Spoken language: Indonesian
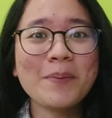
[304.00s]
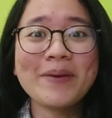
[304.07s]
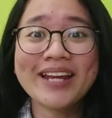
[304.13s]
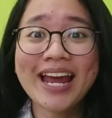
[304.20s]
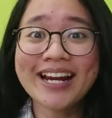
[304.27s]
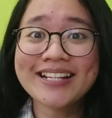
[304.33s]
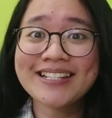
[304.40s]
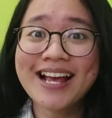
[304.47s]

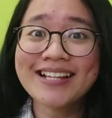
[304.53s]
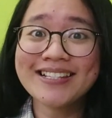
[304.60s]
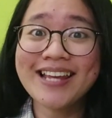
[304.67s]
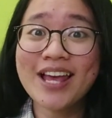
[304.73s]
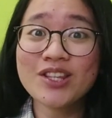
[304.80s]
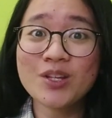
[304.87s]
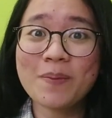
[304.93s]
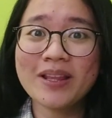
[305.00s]
memberikan
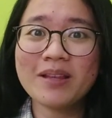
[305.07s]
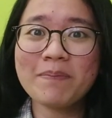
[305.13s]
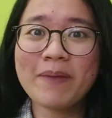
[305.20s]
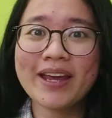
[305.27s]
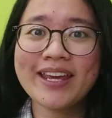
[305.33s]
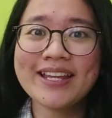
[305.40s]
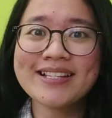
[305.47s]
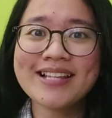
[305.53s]
kesaksian Sobat
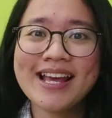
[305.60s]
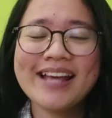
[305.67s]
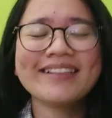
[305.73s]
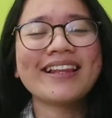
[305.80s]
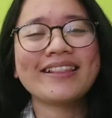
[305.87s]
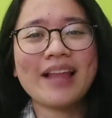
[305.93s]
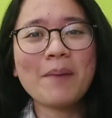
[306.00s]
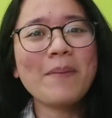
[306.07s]
Impact Kids
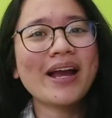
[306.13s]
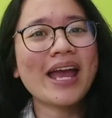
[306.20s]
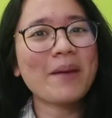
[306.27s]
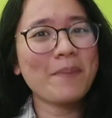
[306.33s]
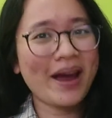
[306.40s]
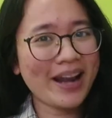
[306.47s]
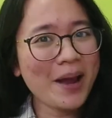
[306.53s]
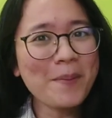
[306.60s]
tentang
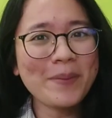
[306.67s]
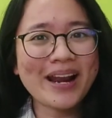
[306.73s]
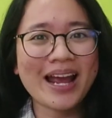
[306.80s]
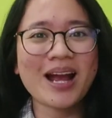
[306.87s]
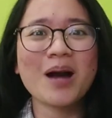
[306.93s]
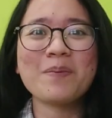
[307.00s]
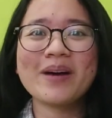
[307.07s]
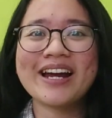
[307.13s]
bagaimana
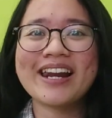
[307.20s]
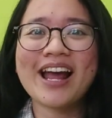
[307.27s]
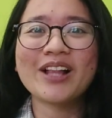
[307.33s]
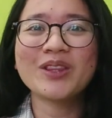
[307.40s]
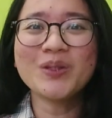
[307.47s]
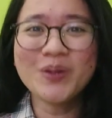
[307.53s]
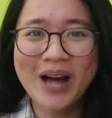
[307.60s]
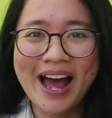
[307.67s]
mereka mengenal
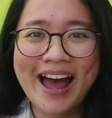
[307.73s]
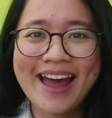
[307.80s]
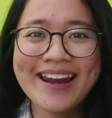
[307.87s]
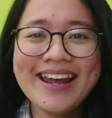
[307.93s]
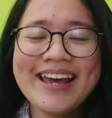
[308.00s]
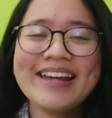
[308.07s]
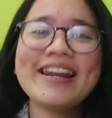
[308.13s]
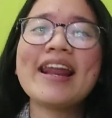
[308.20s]

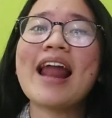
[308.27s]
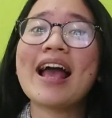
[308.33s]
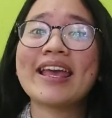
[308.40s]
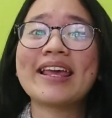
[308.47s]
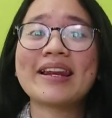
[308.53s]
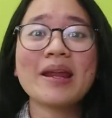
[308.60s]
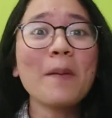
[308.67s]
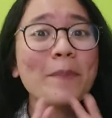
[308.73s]
Tuhan dan
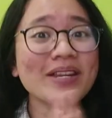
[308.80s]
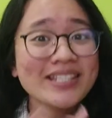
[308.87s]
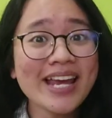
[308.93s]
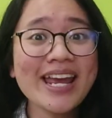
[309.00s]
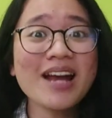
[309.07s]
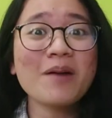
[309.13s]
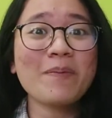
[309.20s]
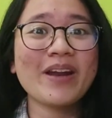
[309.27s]
akhirnya
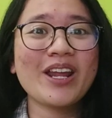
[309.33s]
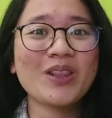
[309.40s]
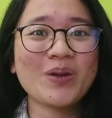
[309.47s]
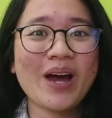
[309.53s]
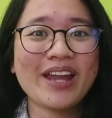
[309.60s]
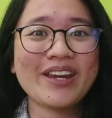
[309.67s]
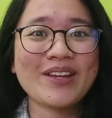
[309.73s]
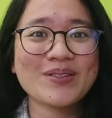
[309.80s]
percaya kepada
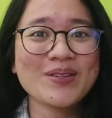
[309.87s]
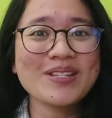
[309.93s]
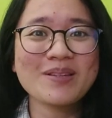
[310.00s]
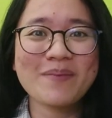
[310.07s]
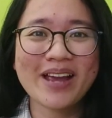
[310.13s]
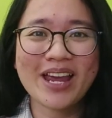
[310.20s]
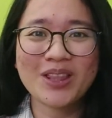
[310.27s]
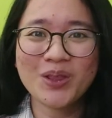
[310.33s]
Tuhan Yesus
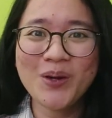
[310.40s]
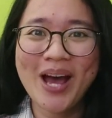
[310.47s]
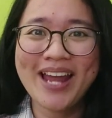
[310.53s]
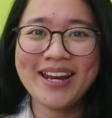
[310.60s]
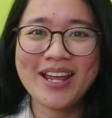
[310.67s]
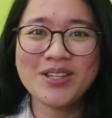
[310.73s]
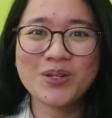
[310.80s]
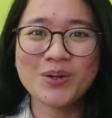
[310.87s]
sebagai Tuhan
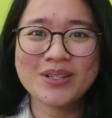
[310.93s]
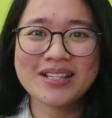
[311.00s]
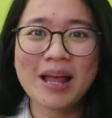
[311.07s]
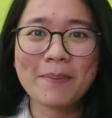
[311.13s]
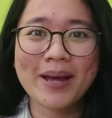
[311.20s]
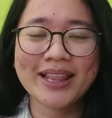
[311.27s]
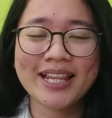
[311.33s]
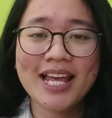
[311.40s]
dan Juru
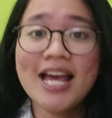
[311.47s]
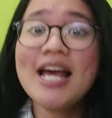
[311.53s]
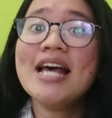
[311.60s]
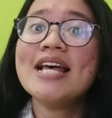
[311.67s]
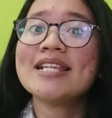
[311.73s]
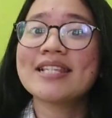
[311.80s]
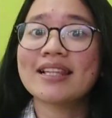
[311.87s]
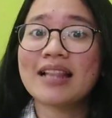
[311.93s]
Selamat.
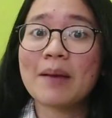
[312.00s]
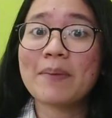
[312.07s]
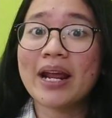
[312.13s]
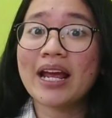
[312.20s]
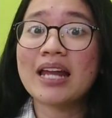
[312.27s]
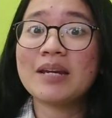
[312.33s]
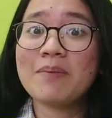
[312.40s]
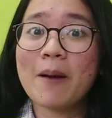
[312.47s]
Setelah
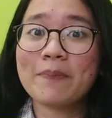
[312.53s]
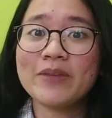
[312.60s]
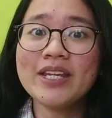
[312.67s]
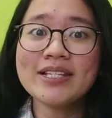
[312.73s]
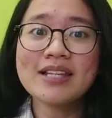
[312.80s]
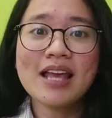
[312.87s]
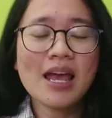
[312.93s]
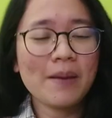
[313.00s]
mereka
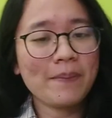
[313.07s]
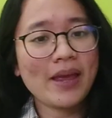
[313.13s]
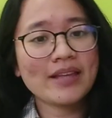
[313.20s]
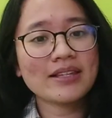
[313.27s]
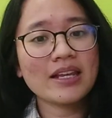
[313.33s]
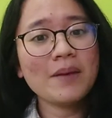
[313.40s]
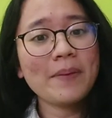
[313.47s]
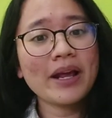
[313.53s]
dibaptis,
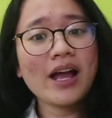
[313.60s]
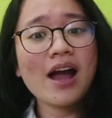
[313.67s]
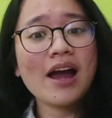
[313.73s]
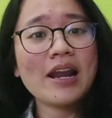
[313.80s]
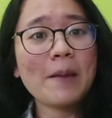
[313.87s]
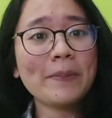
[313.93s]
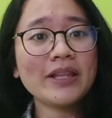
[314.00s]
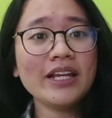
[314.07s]
biasanya mereka akan
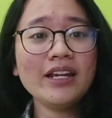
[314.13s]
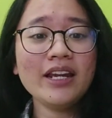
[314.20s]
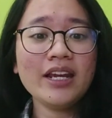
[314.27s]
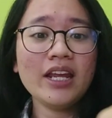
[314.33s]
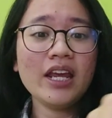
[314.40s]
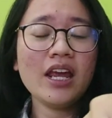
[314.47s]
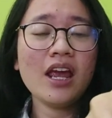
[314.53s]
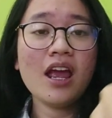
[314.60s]
dapat ini
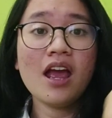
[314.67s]
nih.